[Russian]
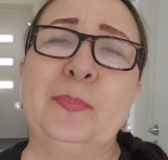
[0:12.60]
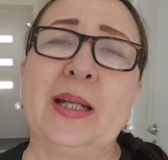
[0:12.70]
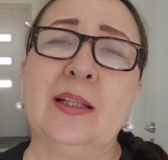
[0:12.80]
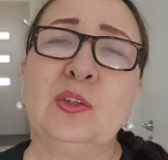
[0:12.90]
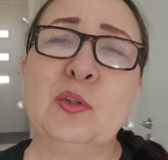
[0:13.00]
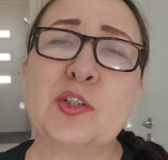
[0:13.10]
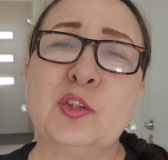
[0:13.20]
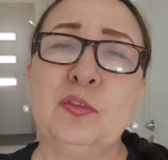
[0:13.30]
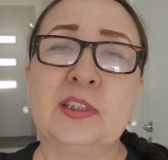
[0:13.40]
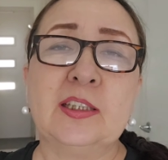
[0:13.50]
про то,
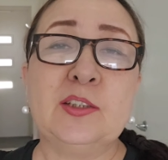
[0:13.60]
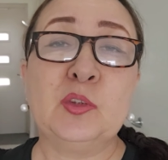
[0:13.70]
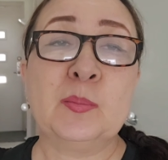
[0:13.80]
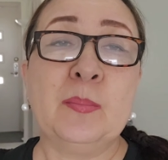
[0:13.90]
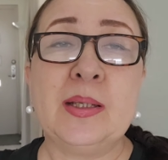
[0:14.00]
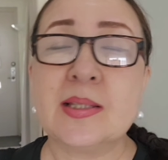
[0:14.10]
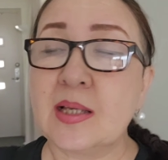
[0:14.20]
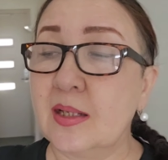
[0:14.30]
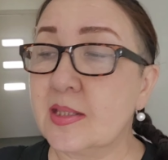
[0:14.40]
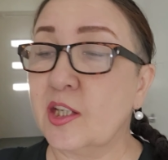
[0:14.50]
что вот идет
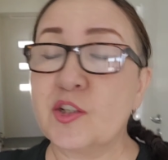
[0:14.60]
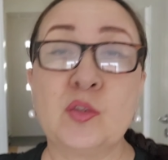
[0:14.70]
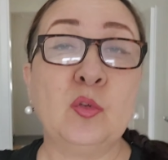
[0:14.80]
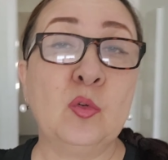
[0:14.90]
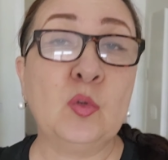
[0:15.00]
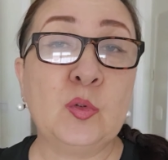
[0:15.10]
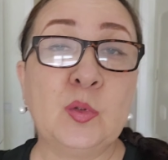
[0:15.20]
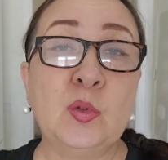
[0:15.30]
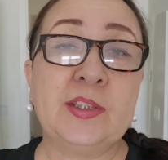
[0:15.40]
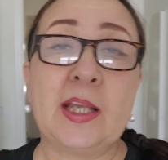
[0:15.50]
мобилизация, что
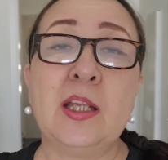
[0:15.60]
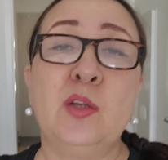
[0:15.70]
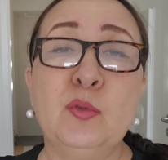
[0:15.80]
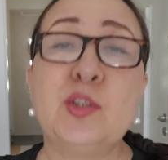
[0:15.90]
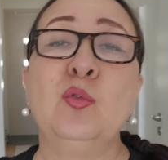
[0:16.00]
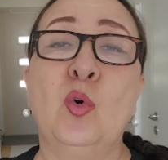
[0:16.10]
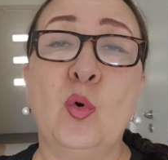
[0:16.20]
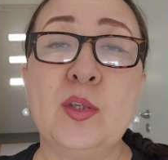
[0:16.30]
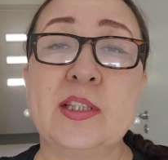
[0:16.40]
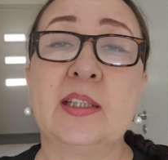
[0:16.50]
э, люди
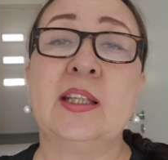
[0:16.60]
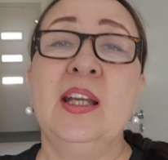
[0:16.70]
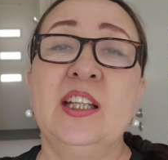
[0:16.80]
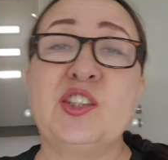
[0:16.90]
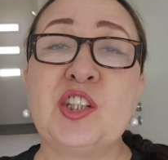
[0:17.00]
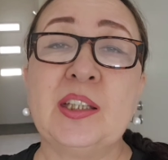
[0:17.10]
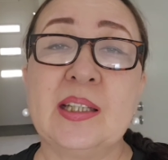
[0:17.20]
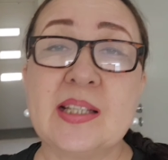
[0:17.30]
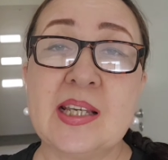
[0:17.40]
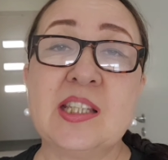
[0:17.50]
уходят,
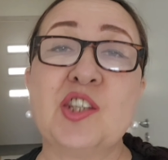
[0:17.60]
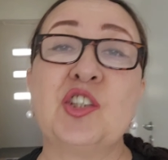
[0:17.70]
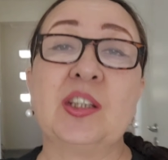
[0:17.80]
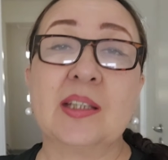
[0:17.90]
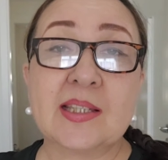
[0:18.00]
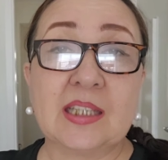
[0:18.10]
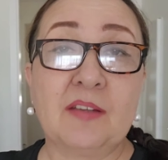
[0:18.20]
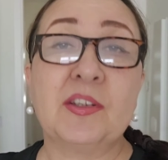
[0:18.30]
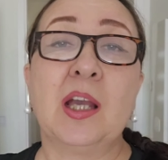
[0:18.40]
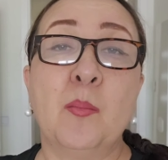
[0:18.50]
чьи-то дети, чьи-то
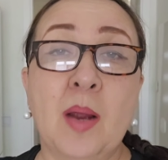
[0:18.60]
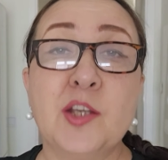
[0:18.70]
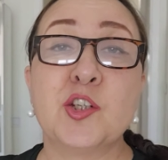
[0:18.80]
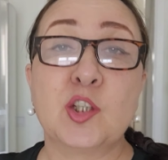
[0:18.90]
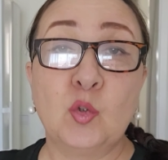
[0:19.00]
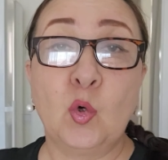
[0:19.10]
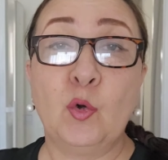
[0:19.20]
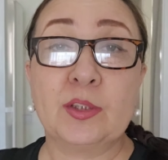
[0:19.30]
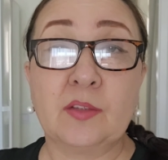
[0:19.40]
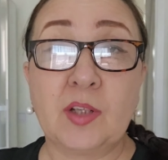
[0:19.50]
сыновья, мальчики
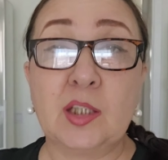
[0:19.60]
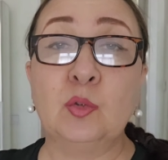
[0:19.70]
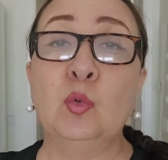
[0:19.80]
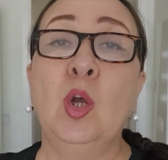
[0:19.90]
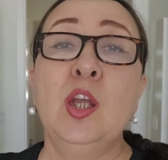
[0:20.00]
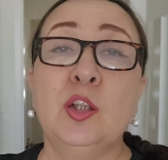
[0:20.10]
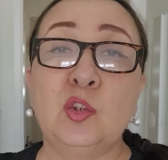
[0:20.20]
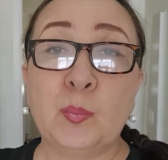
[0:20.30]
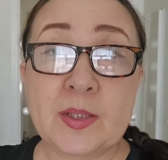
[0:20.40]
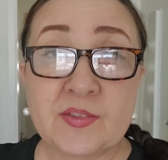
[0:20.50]
уходят на войну,
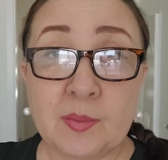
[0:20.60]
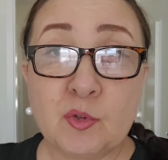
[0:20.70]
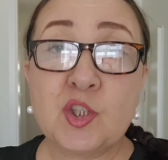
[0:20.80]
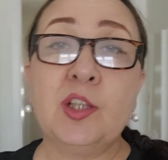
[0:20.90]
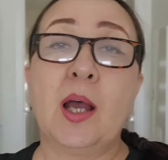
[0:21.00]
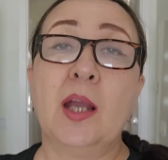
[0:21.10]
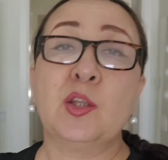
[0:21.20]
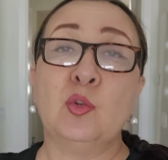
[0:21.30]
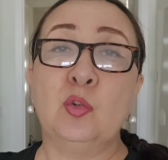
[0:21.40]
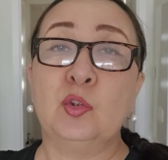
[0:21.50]
кто по своему
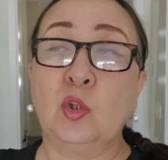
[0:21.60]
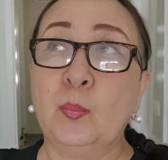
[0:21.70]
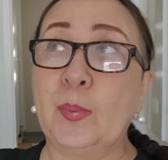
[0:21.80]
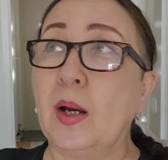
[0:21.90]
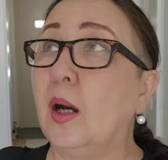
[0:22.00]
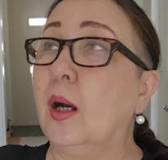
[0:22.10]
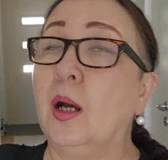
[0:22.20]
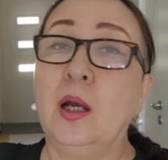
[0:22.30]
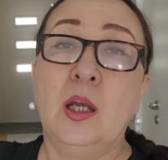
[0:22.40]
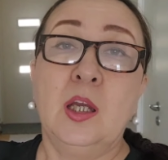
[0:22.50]
желанию, кто
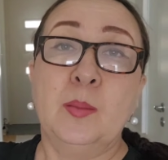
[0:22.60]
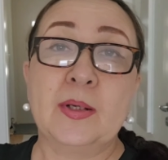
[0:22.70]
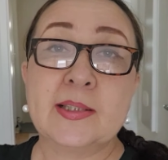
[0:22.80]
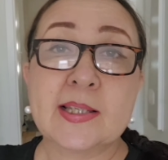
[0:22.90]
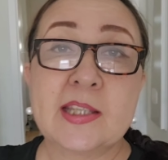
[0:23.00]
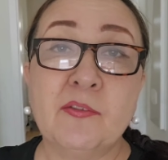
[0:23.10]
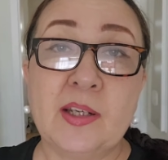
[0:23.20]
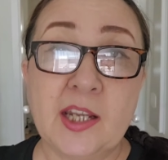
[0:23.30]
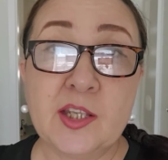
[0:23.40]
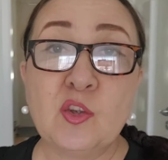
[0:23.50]
по, по
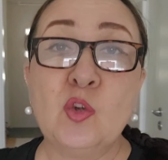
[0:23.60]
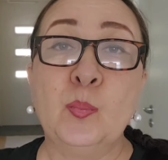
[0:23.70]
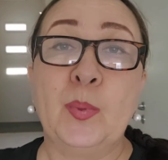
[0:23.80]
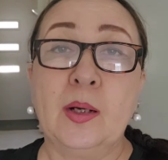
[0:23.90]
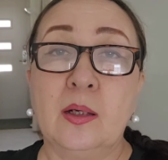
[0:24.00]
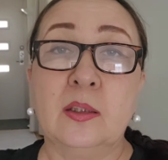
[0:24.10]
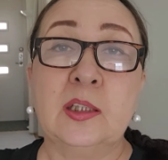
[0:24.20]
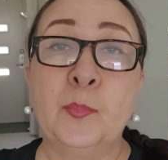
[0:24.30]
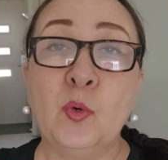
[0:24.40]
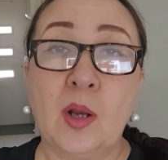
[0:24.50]
заставлению, по
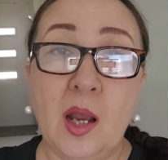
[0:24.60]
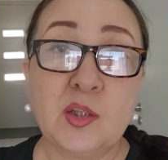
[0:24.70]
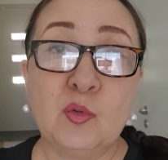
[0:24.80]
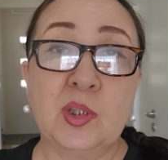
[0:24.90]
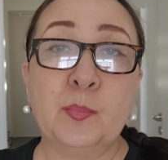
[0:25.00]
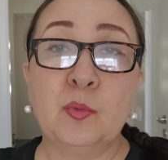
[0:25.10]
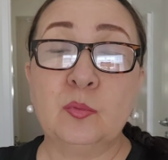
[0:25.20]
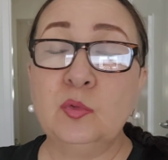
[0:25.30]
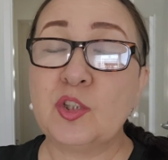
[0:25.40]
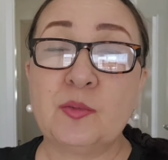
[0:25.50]
напуганию, напу...
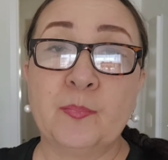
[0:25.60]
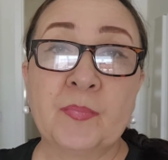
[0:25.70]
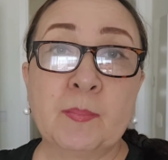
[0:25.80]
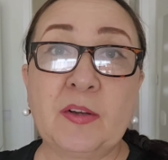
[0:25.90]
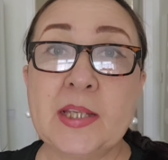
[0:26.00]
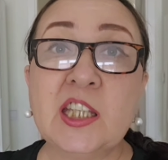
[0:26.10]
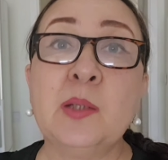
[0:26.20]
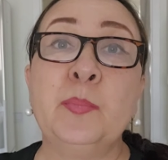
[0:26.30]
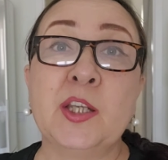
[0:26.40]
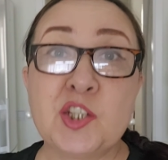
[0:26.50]
ну, в общем, по
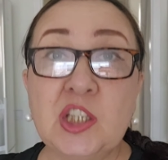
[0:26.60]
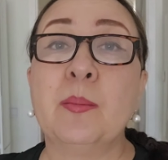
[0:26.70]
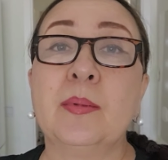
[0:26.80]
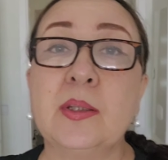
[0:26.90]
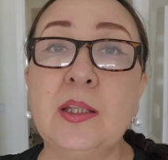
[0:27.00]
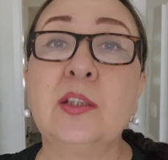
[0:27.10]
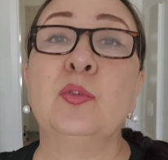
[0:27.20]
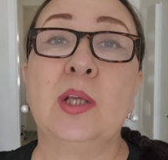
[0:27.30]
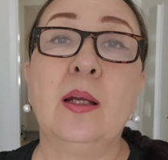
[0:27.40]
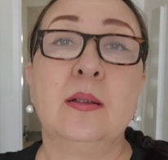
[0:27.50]
всяким причинам их
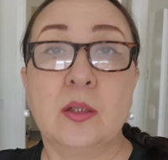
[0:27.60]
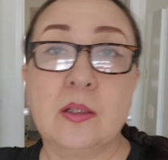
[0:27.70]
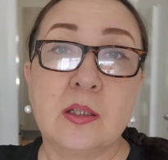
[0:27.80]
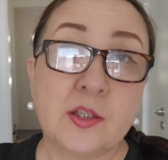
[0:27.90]
туда